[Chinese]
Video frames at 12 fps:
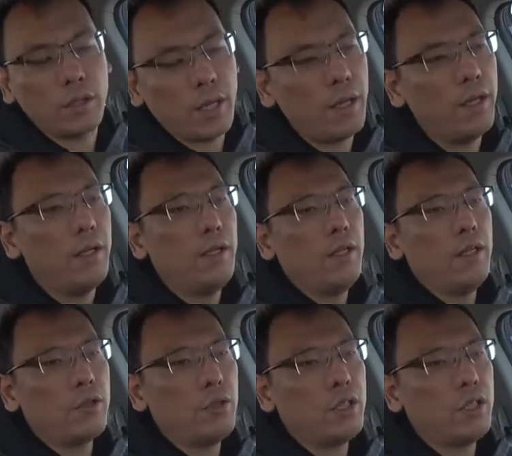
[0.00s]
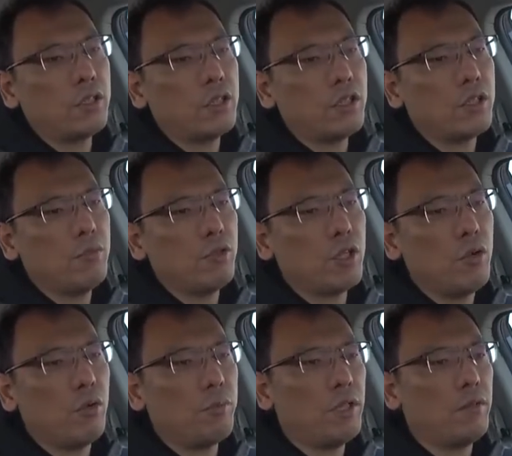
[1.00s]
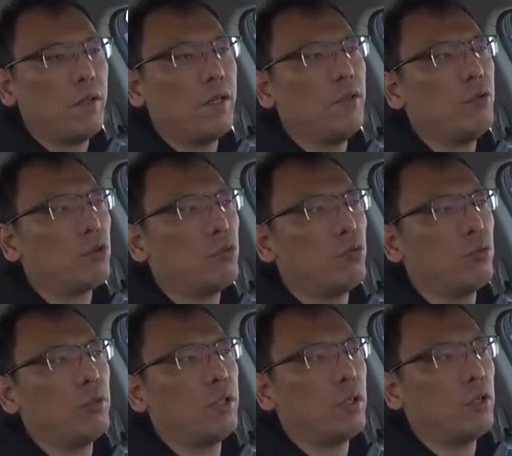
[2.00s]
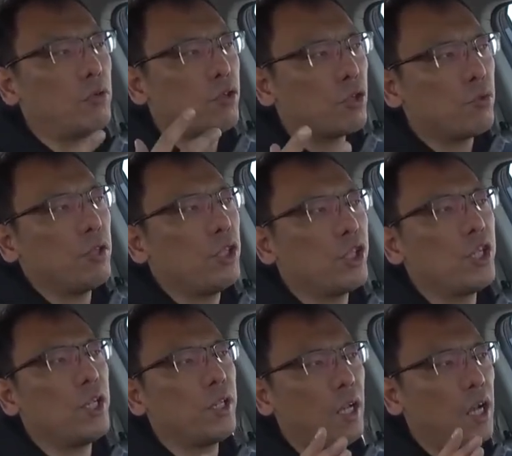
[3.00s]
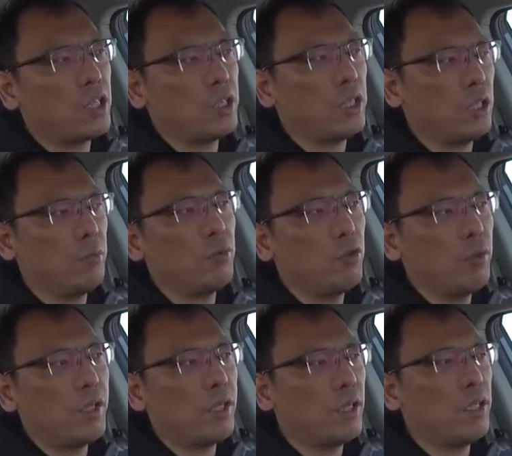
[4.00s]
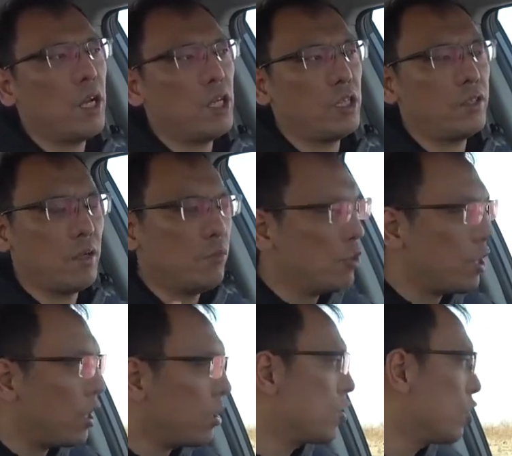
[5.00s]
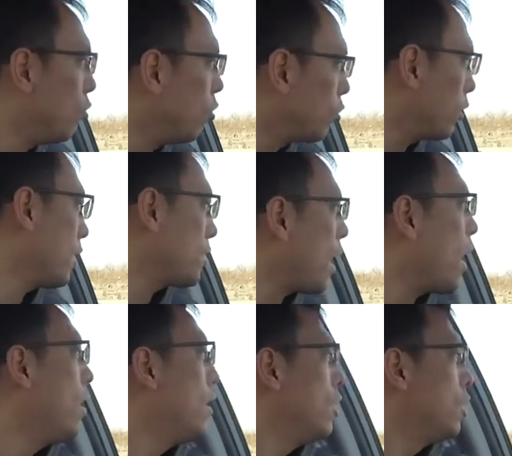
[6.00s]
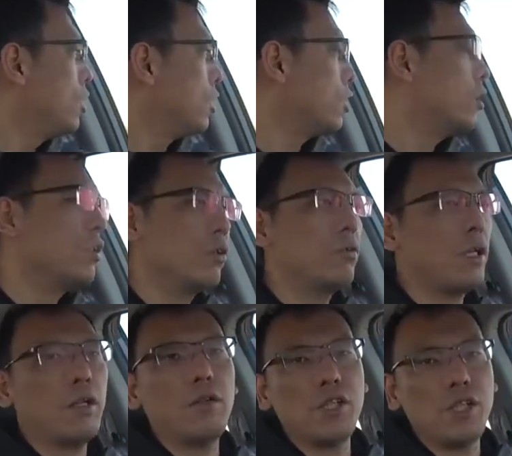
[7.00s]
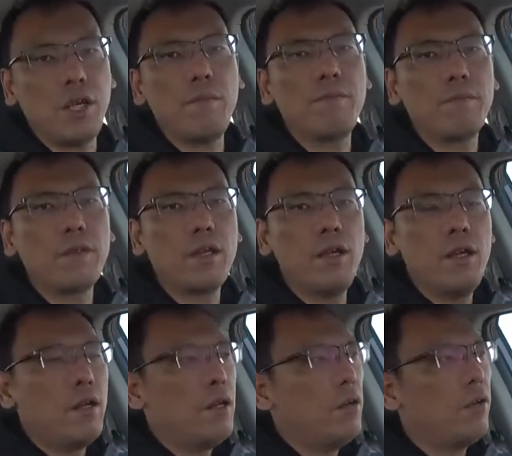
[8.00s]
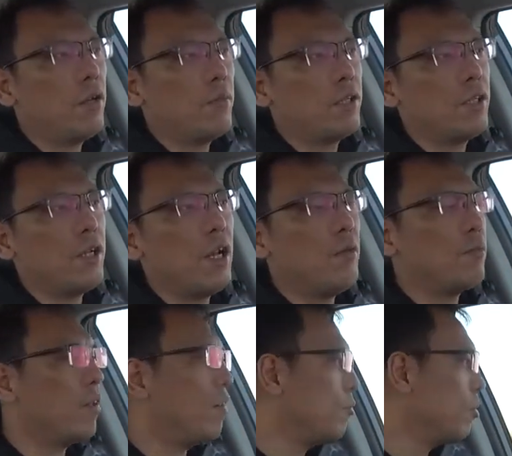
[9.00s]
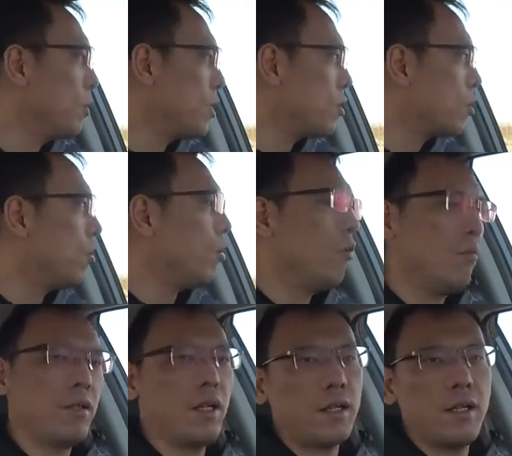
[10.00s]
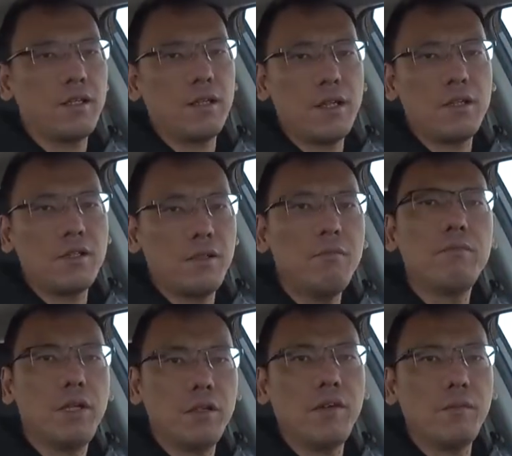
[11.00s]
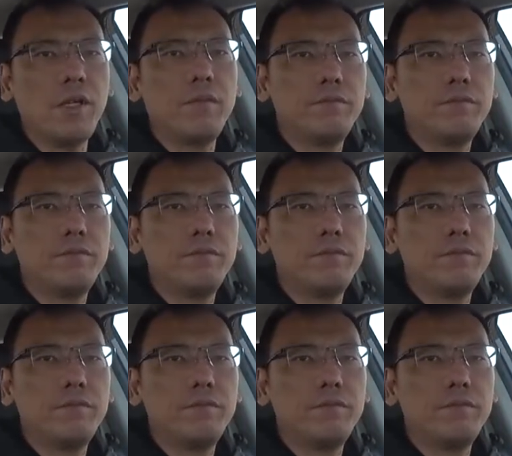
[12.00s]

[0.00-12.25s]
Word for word: 态。所以这个车型目前，我们认为六十五公里到六十七公里之间，它整体的麋鹿变现应该是在目前这个气候和状态下，整车能够达到的极限。OK，那么接下来我们看完麋鹿变现之后，我们再来看一下该车型别的方面。